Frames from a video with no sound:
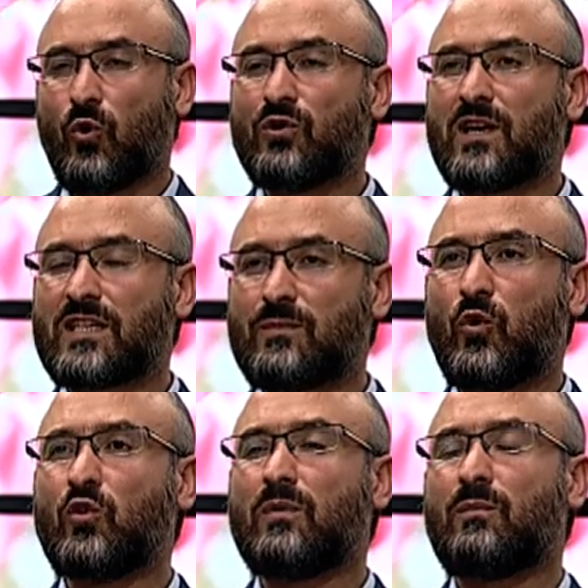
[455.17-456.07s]
onlar gibi
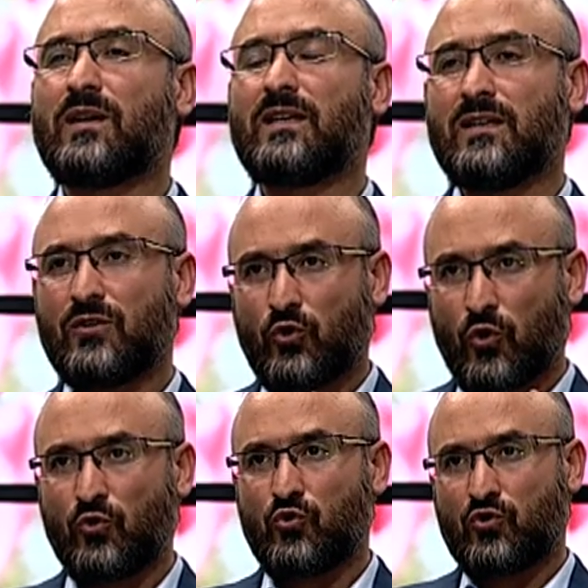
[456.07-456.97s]
olmamayı
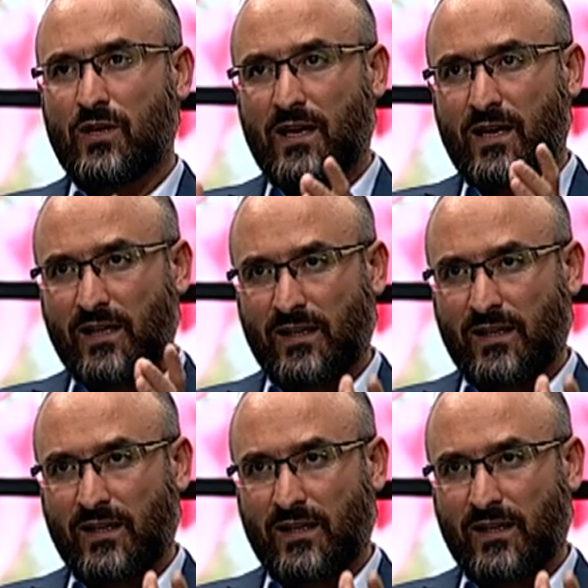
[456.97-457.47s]
görünüşte,